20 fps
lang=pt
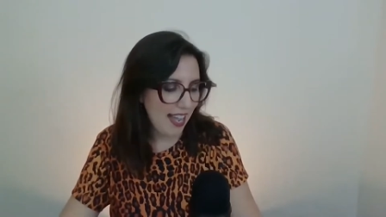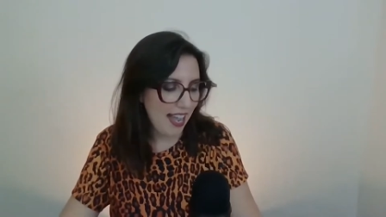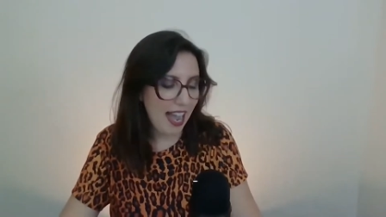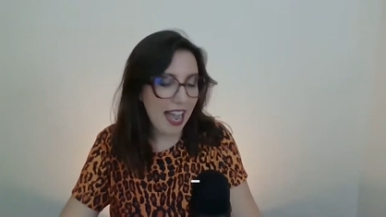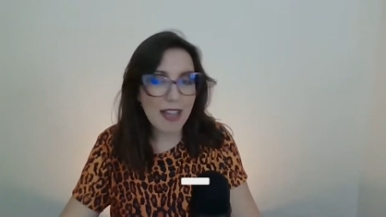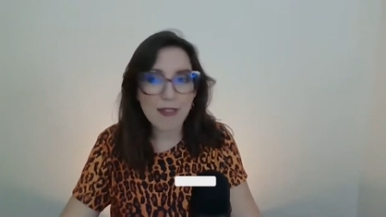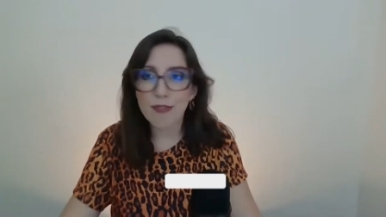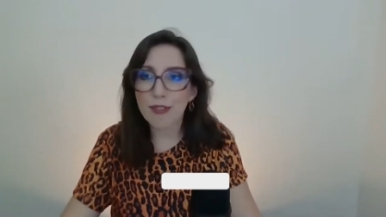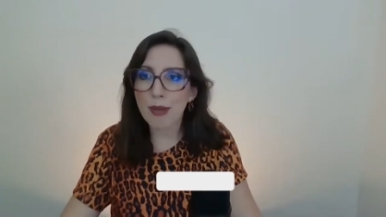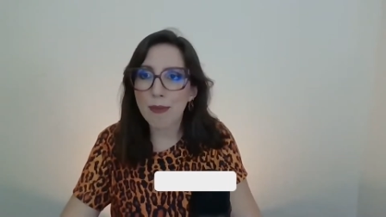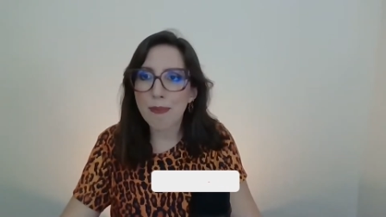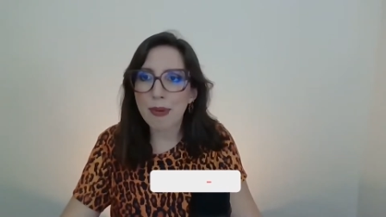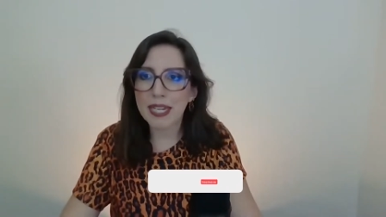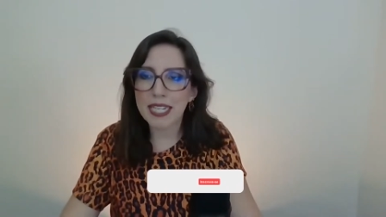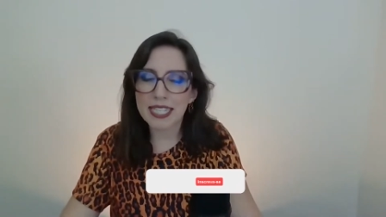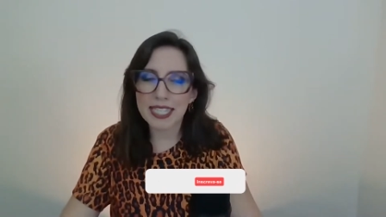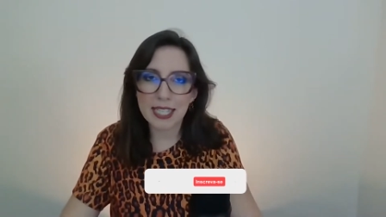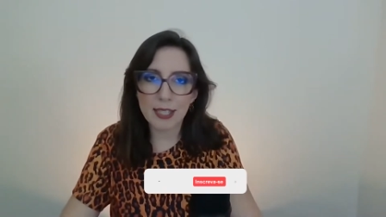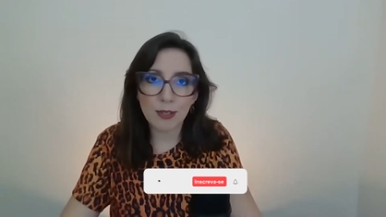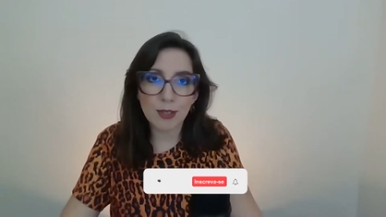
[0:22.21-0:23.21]
Aí fica
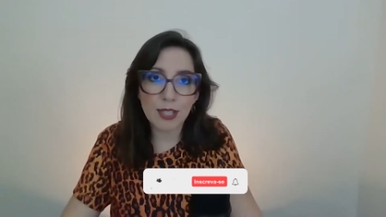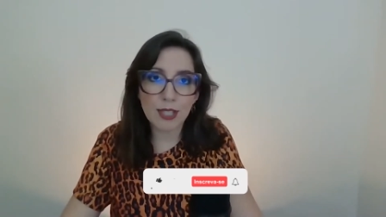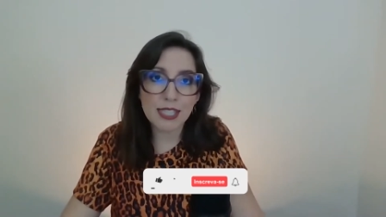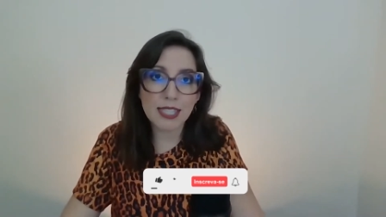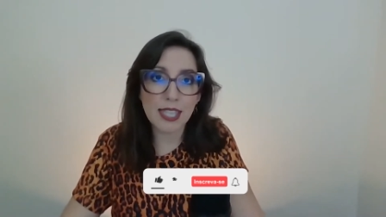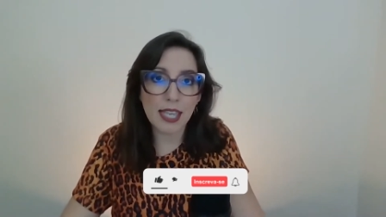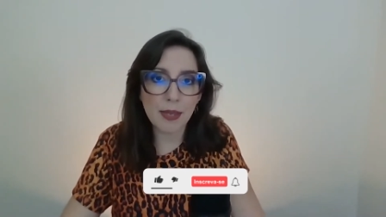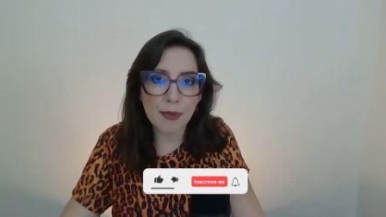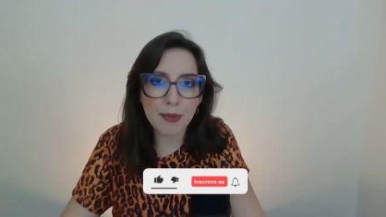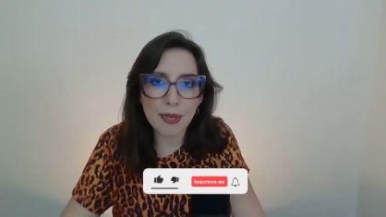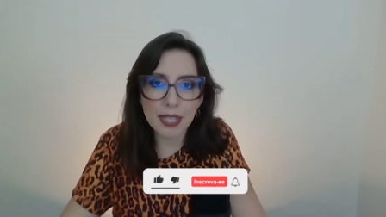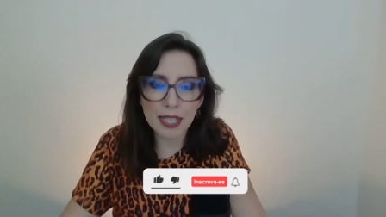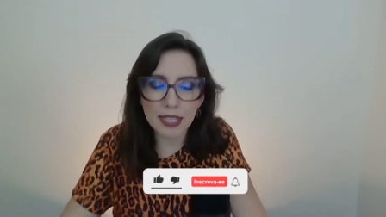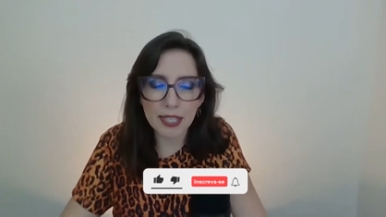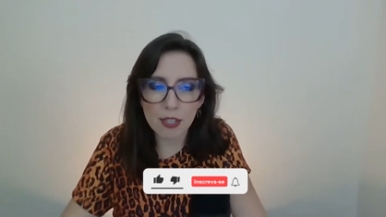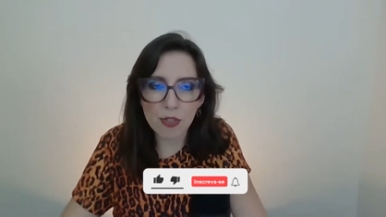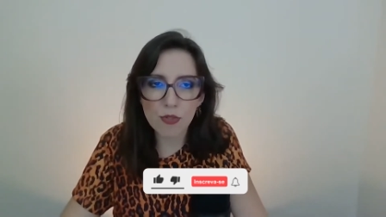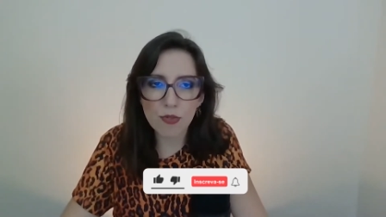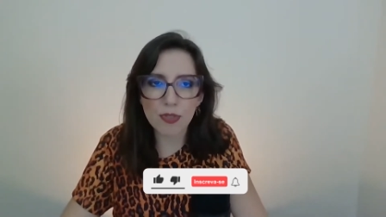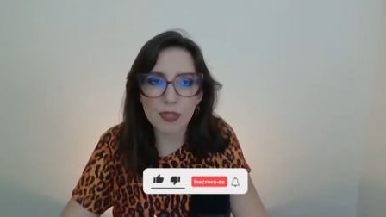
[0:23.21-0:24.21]
parecendo que sem o
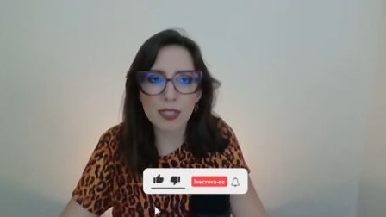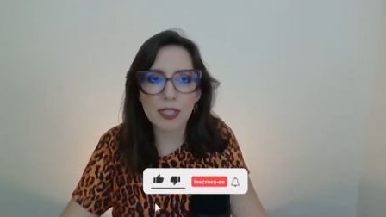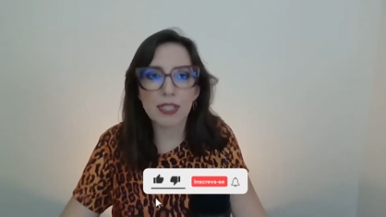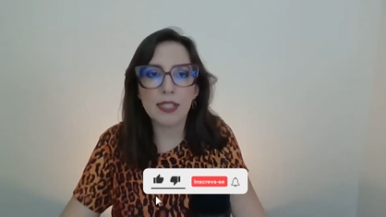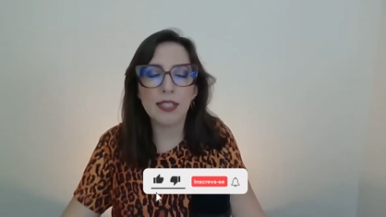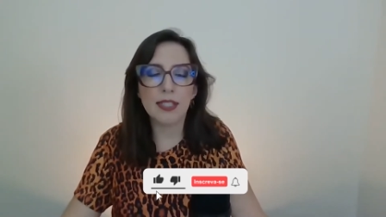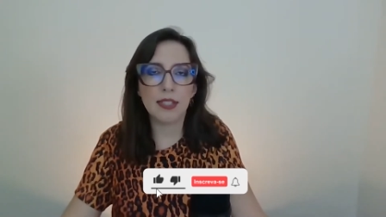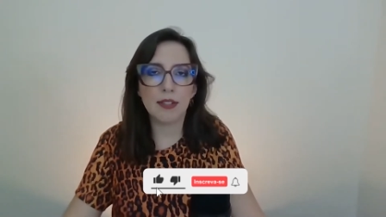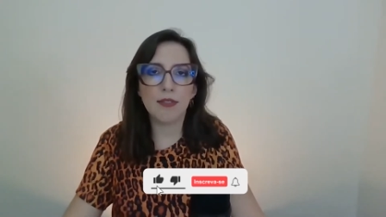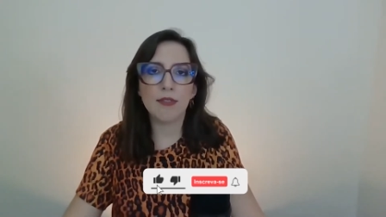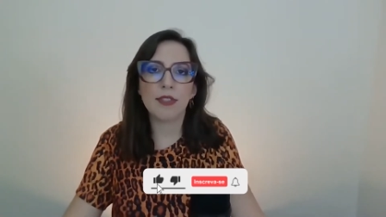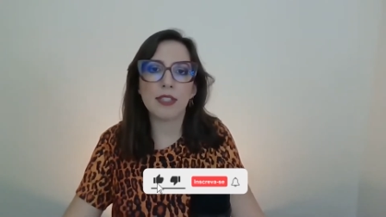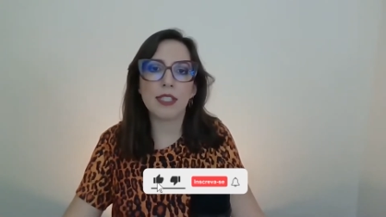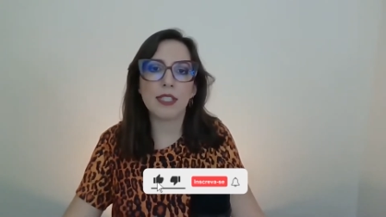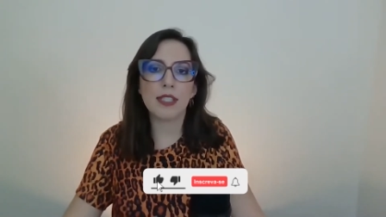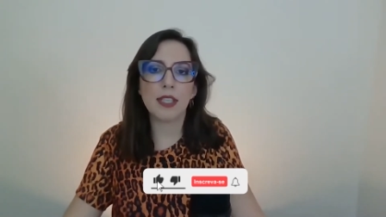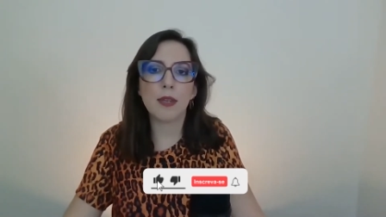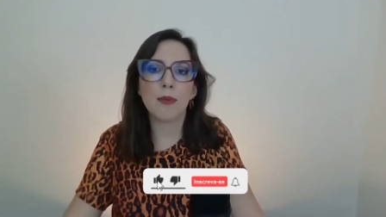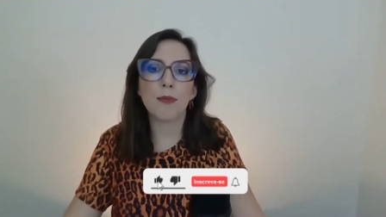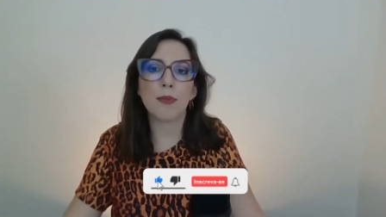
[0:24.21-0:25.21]
inglês você não vai
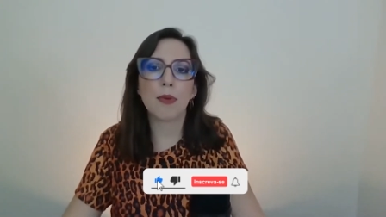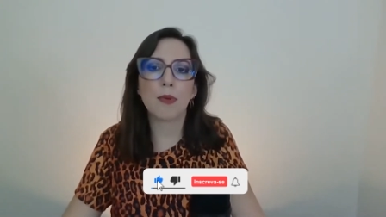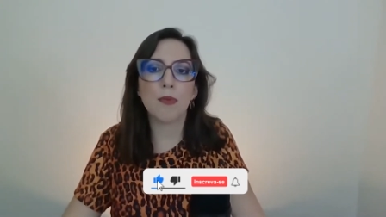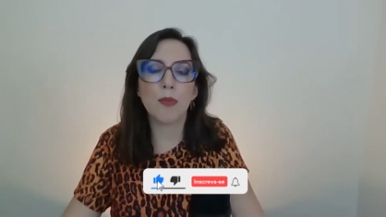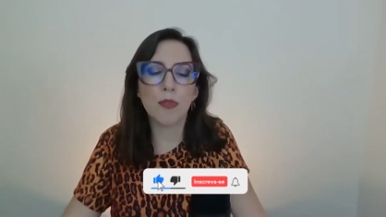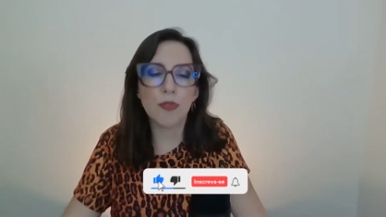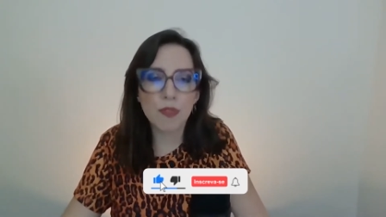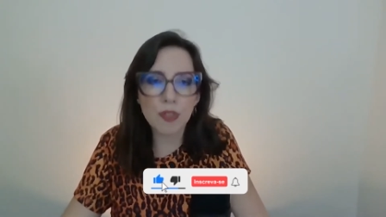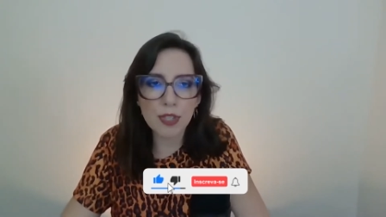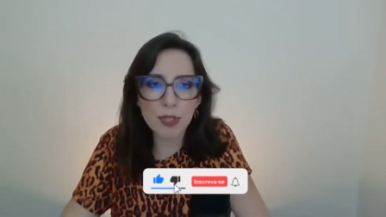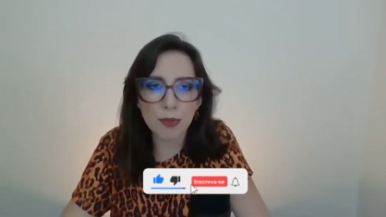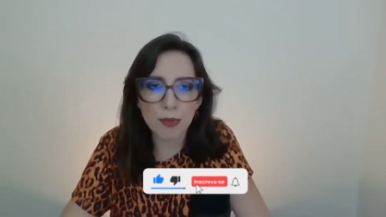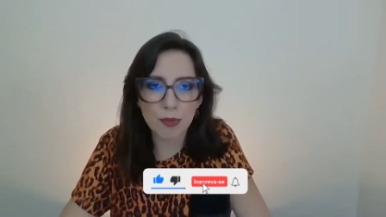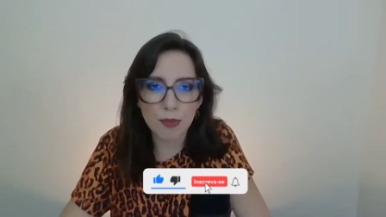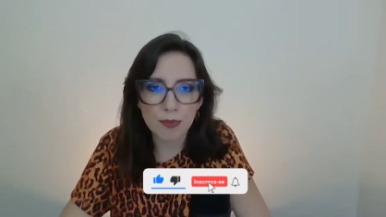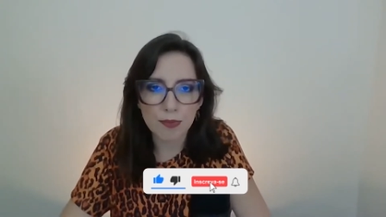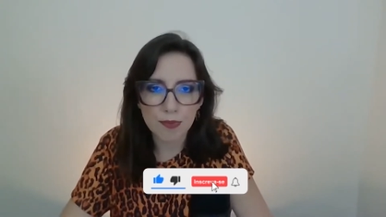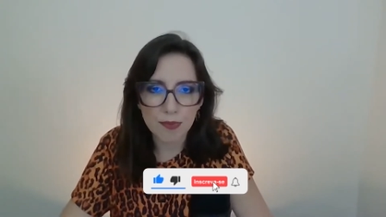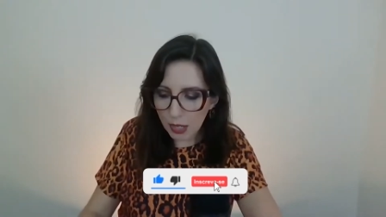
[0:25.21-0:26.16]
ser promovido.